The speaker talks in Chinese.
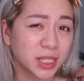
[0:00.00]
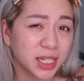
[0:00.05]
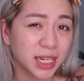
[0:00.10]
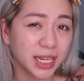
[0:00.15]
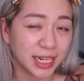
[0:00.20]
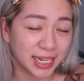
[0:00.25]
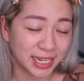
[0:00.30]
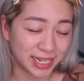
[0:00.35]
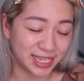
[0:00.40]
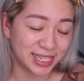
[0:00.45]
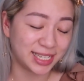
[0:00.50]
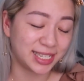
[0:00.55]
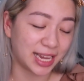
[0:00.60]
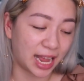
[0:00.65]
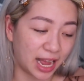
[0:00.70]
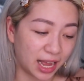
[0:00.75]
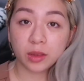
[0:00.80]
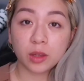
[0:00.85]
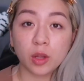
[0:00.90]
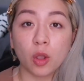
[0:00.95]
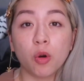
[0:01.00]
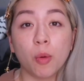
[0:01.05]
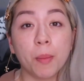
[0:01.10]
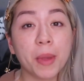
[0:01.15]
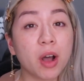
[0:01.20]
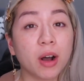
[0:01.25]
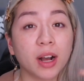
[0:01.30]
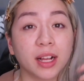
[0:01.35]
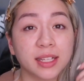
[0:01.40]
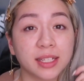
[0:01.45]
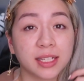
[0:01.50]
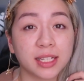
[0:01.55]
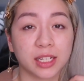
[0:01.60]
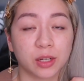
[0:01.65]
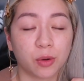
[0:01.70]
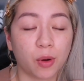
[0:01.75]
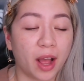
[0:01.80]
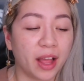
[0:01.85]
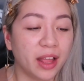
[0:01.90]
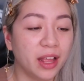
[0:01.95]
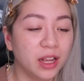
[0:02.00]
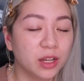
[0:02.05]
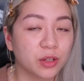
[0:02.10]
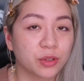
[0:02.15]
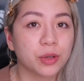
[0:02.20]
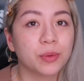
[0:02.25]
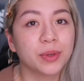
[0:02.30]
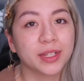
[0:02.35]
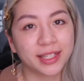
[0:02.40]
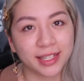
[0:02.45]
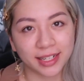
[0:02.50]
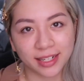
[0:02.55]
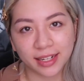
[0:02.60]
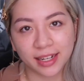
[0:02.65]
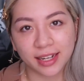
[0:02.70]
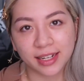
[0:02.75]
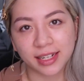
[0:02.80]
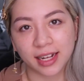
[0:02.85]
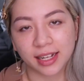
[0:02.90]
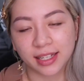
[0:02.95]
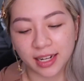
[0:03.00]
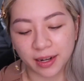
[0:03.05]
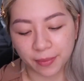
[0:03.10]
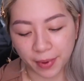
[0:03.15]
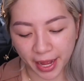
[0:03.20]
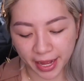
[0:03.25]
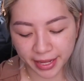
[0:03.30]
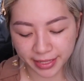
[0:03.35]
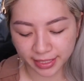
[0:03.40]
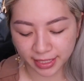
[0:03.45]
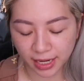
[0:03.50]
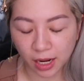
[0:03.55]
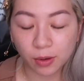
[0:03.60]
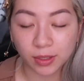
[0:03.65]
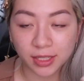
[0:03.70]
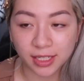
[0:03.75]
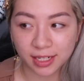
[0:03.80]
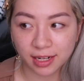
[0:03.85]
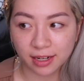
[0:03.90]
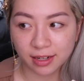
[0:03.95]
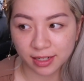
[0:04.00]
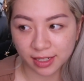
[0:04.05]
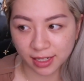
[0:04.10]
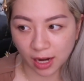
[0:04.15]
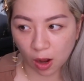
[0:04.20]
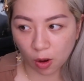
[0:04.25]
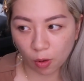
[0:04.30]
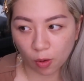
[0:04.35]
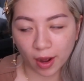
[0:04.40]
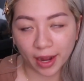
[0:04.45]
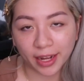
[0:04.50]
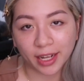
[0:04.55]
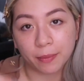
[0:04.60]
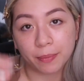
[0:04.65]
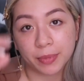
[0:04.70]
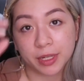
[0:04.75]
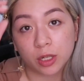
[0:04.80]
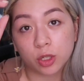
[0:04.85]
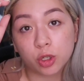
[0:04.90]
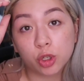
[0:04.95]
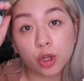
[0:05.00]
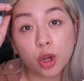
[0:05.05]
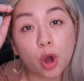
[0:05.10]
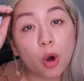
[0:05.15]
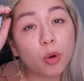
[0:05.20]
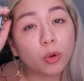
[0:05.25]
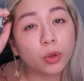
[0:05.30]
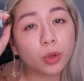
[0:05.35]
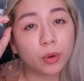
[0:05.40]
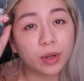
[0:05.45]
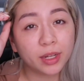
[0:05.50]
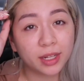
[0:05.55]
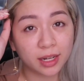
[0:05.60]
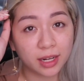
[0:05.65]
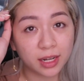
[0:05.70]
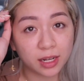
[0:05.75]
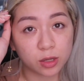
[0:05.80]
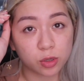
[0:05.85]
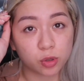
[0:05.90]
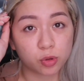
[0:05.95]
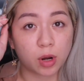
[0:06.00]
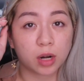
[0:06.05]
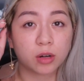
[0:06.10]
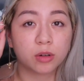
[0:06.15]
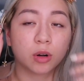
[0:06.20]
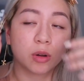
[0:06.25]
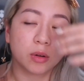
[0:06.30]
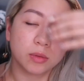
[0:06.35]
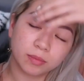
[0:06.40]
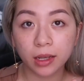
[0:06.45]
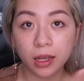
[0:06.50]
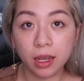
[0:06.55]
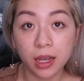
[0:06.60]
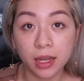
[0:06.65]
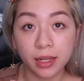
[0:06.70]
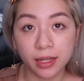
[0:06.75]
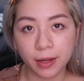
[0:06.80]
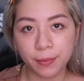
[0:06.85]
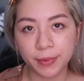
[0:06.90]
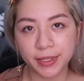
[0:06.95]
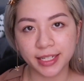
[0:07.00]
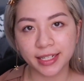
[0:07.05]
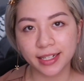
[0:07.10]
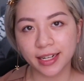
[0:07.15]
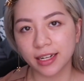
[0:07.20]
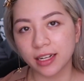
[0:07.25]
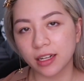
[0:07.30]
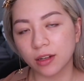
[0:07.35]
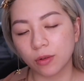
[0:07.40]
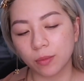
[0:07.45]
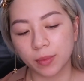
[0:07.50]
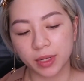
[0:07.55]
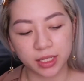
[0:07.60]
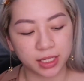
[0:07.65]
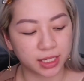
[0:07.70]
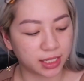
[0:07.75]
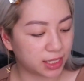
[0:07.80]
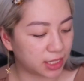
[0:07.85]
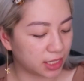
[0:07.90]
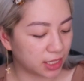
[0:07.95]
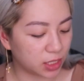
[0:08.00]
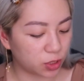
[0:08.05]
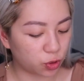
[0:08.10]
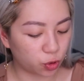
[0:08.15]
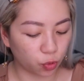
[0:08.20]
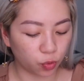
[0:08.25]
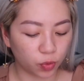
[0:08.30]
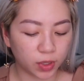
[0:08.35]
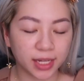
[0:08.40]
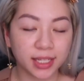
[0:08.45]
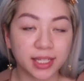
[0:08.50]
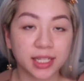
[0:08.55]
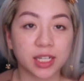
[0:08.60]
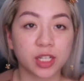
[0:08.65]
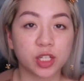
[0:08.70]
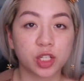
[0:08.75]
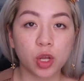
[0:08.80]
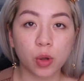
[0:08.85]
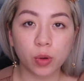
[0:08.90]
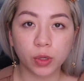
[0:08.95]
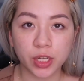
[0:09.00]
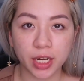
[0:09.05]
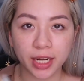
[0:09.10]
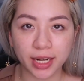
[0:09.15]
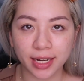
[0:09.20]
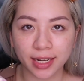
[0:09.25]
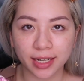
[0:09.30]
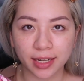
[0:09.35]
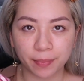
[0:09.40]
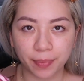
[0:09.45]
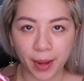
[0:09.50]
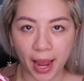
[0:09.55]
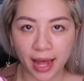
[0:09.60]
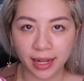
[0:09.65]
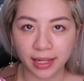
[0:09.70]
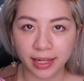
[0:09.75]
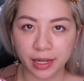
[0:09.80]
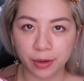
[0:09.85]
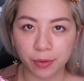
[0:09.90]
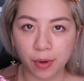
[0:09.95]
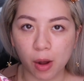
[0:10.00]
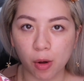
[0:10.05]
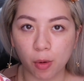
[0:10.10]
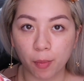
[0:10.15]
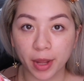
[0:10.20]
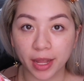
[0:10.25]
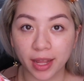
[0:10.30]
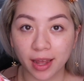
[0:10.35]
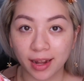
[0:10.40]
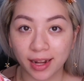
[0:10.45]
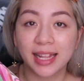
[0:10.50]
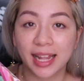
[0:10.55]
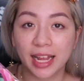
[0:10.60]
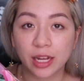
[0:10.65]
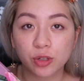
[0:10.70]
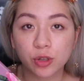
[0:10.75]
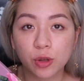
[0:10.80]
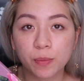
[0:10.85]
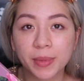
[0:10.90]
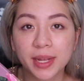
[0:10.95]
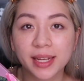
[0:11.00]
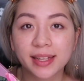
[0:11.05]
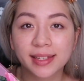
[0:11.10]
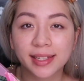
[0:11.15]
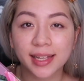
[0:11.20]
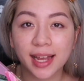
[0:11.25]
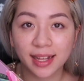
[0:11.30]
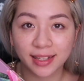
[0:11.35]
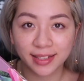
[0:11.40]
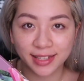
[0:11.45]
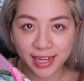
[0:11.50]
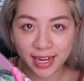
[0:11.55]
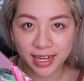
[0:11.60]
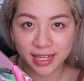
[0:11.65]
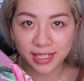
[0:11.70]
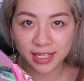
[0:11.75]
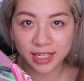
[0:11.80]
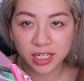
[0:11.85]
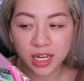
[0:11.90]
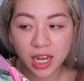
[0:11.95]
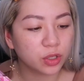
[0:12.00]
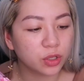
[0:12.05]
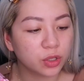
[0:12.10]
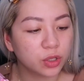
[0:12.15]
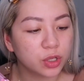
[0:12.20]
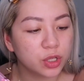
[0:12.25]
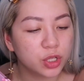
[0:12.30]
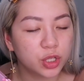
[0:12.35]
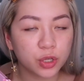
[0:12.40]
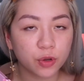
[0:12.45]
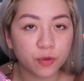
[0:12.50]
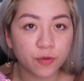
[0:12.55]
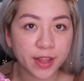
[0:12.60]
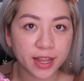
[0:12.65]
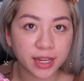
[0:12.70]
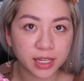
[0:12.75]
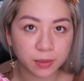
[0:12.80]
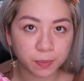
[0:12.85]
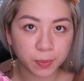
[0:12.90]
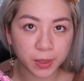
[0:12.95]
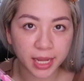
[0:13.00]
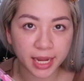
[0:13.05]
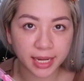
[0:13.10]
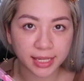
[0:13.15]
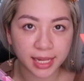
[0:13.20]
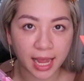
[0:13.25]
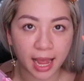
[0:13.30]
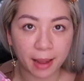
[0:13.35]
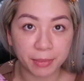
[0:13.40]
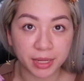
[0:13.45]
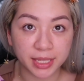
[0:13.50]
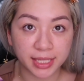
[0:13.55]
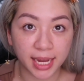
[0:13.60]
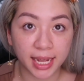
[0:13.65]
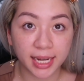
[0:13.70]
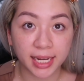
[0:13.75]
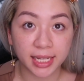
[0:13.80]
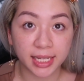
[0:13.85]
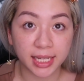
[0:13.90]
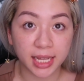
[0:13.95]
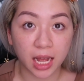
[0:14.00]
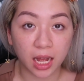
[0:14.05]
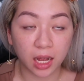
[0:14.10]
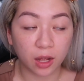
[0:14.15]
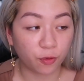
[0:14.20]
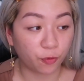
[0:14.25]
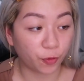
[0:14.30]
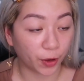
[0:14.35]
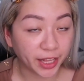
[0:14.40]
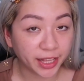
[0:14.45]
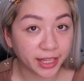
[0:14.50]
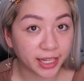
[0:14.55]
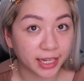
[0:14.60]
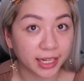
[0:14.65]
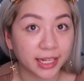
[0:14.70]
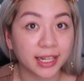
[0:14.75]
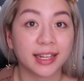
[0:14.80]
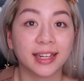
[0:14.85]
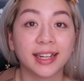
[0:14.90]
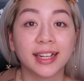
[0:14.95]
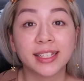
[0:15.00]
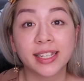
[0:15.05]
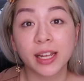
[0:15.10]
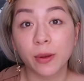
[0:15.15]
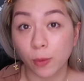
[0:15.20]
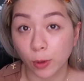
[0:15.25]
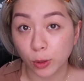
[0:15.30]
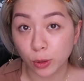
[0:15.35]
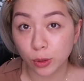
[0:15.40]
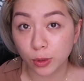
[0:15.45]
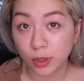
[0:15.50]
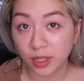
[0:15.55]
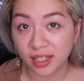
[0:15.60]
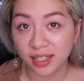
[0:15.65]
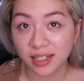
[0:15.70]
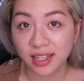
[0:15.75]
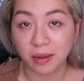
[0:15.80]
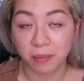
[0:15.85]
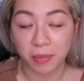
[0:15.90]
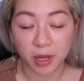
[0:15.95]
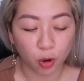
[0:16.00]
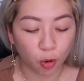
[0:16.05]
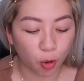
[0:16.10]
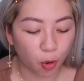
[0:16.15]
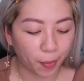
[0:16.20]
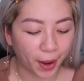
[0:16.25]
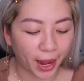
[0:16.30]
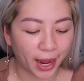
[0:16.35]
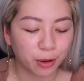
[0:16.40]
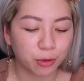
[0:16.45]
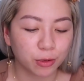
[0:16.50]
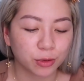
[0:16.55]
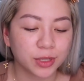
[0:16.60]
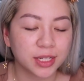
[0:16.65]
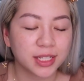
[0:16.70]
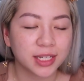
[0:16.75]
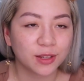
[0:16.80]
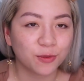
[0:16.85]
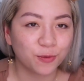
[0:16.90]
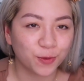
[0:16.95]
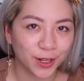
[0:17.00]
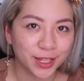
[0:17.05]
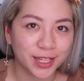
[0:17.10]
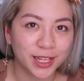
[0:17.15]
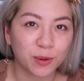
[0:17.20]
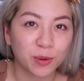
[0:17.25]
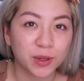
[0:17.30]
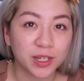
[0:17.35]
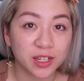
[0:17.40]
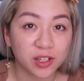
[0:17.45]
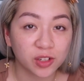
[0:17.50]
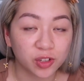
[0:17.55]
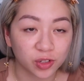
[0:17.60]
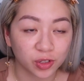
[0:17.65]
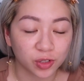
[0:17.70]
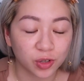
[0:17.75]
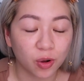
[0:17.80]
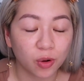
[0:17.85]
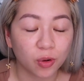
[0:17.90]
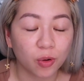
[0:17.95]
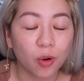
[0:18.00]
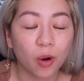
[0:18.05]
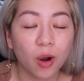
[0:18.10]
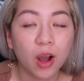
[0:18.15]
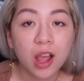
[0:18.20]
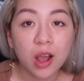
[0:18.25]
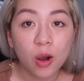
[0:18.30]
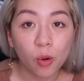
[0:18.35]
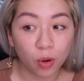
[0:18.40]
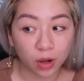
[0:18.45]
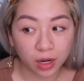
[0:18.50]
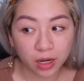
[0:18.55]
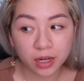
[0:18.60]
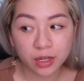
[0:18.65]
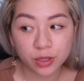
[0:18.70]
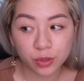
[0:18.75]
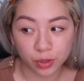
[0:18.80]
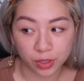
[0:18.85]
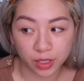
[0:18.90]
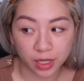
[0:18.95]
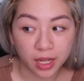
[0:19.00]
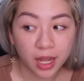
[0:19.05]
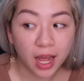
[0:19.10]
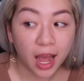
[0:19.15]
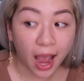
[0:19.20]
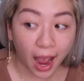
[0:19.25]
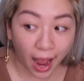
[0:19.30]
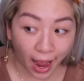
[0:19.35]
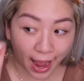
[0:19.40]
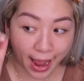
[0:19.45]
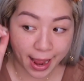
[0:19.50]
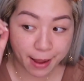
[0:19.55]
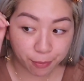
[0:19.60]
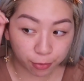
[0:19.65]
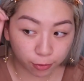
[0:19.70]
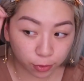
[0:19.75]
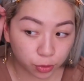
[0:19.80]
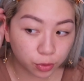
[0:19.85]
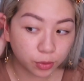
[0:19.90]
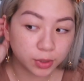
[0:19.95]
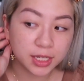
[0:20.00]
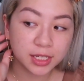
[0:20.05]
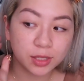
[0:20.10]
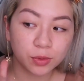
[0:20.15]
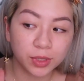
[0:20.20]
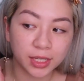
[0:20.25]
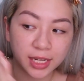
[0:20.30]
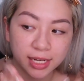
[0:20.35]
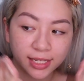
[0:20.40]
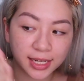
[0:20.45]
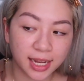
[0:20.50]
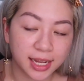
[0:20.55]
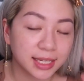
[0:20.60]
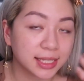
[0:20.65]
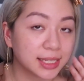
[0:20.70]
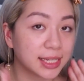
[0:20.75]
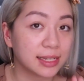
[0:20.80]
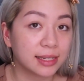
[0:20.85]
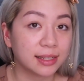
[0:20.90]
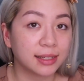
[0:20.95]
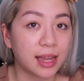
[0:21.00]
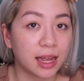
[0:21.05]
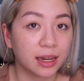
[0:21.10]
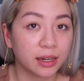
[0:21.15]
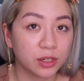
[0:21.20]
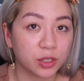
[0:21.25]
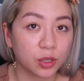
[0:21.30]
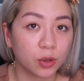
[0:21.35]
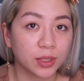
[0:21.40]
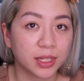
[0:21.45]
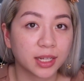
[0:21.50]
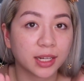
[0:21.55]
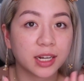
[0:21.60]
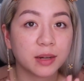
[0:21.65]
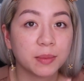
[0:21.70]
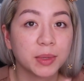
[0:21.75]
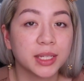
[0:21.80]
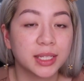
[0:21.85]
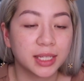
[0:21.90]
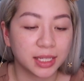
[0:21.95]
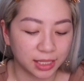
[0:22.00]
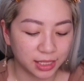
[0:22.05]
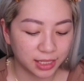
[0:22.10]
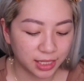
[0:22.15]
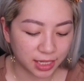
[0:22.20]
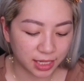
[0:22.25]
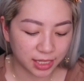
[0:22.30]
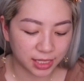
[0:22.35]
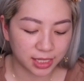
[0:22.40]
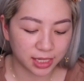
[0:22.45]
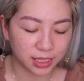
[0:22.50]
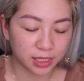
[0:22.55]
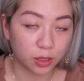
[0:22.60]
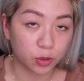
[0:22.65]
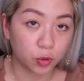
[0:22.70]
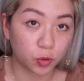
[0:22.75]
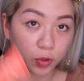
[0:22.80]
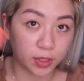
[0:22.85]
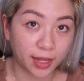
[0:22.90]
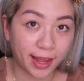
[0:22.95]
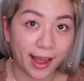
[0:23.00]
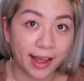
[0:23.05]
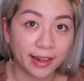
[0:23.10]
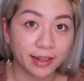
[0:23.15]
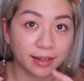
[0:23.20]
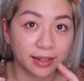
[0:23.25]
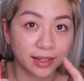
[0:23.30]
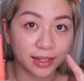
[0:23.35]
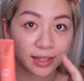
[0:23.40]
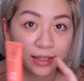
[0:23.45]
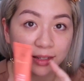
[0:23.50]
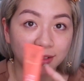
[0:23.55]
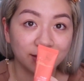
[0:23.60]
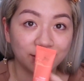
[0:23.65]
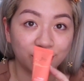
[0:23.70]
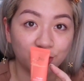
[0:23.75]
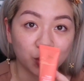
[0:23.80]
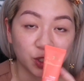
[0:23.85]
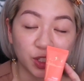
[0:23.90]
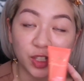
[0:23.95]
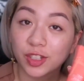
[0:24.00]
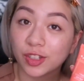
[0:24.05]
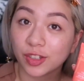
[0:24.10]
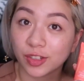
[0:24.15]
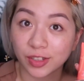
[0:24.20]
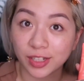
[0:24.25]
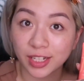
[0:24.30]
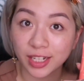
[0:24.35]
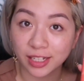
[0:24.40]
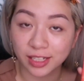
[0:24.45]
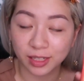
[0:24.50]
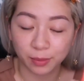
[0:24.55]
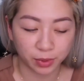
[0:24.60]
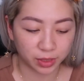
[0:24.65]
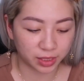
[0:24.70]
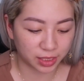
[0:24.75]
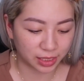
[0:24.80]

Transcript: 不是很理想，我没有很喜欢。所以我今天想要再来拍一支。然后我今天呢，想要画一个比较秋冬一点点的妆容。那么今天呢，我们其实除了这个 s o j a d e d 的 Palette 以外，我们要来顺便上这支Julius Place 他们家的呃。粉底液，那像我说的这支影片我有拍过，所以这是粉底我已经使用过，我个人觉得。还不错，但是我等一下在上的时候，我再跟你们仔细的介绍说它的那个就是质地什么